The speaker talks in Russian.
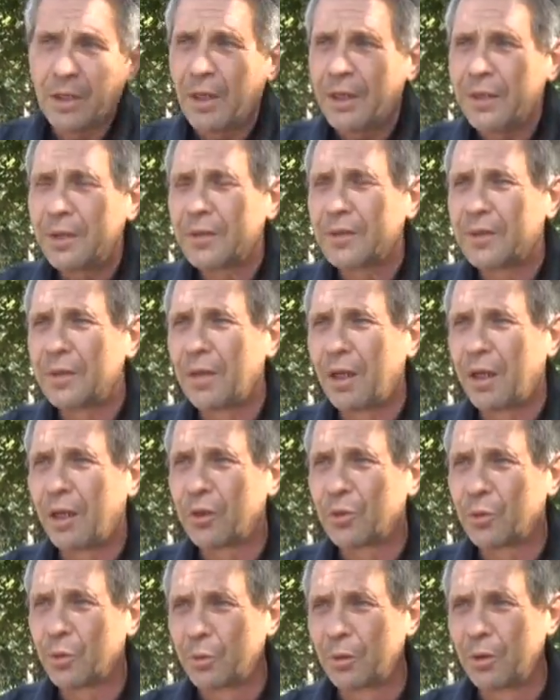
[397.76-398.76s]
Я не
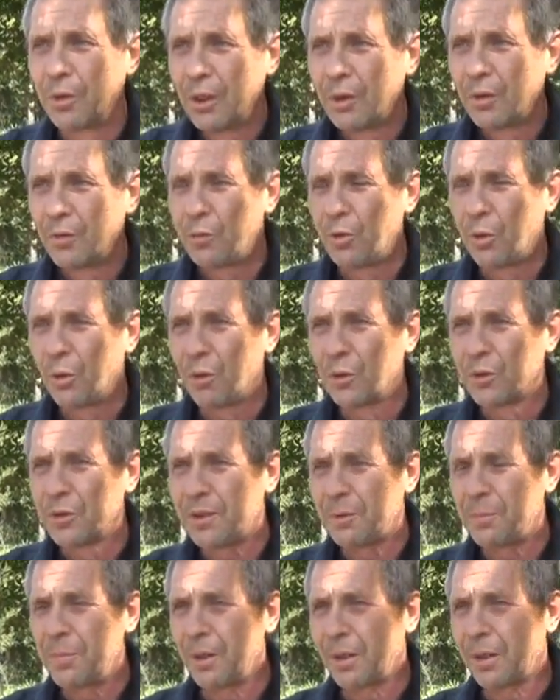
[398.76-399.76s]
знаю, ну, вел он
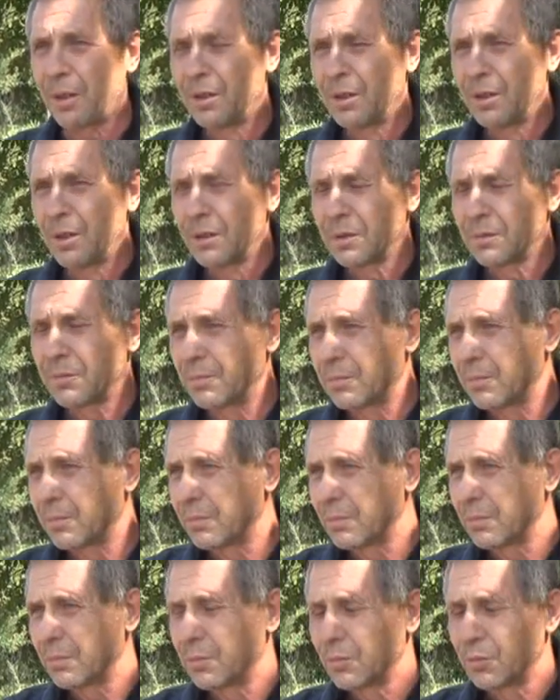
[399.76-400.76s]
себя
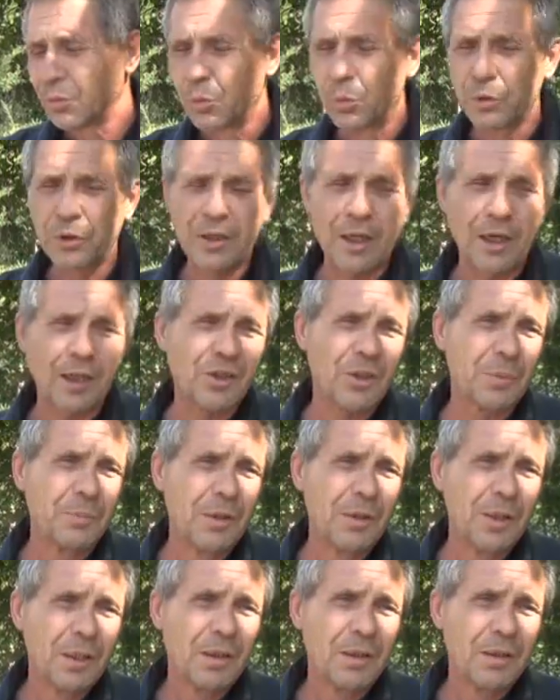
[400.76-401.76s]
ну,
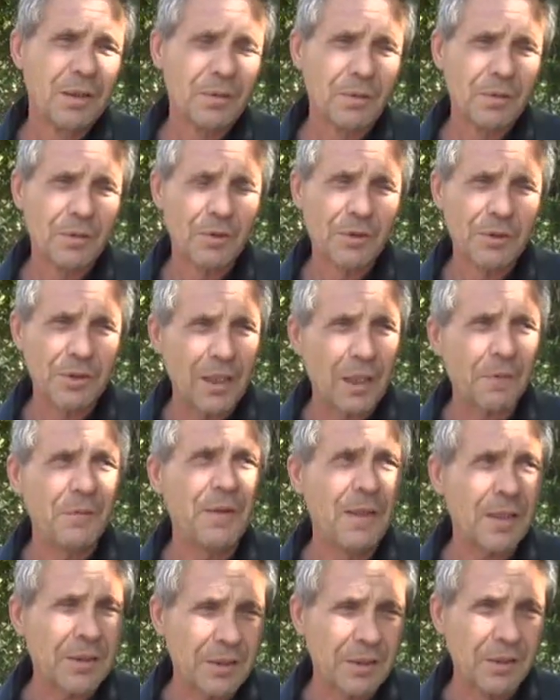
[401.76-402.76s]
скажем,
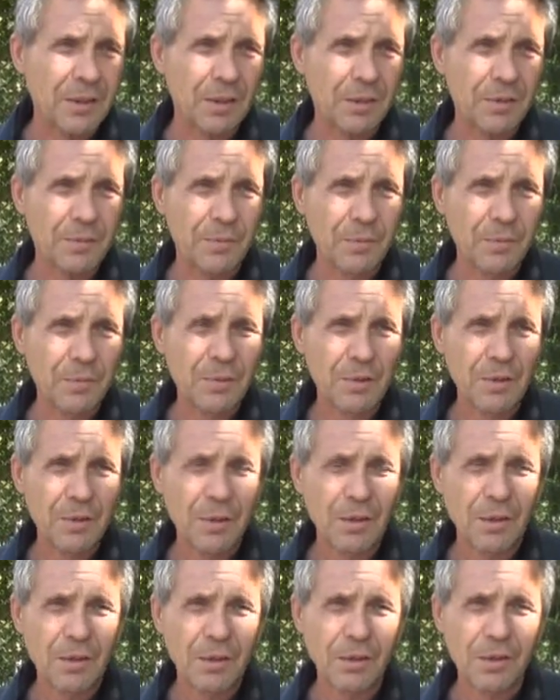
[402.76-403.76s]
словесно
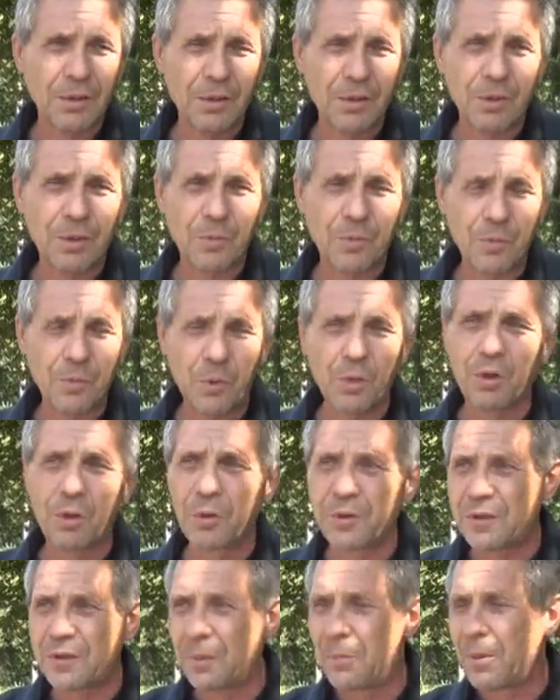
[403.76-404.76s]
э, вел
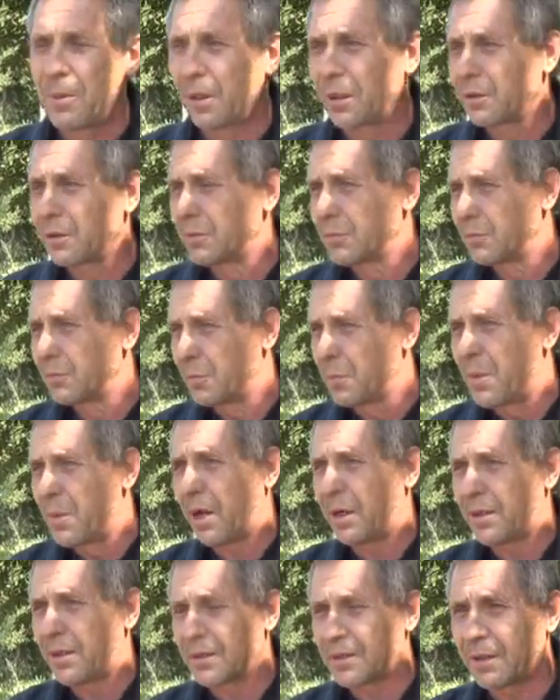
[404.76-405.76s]
он себя, ну,
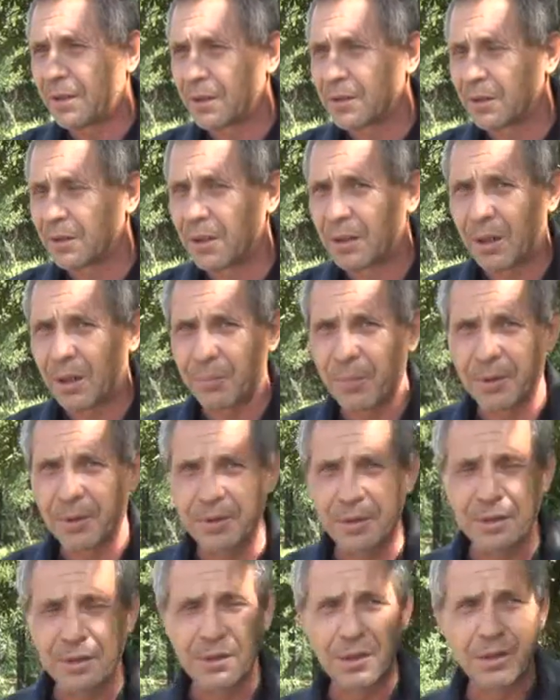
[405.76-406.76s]
мягко сказано, как
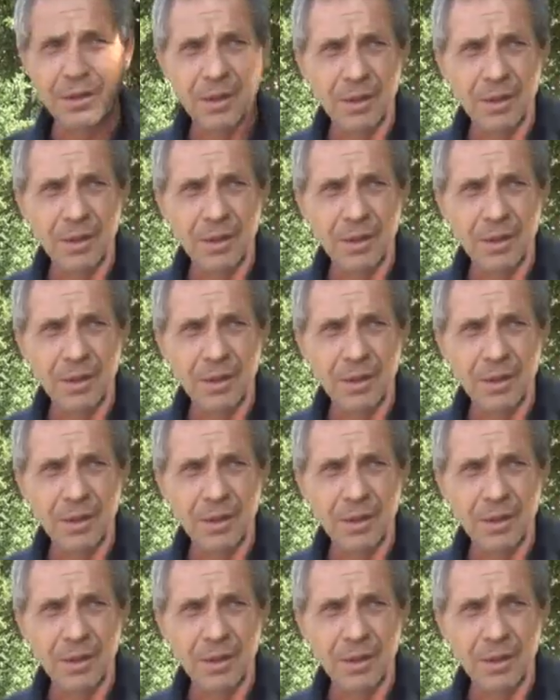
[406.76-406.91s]
бандит.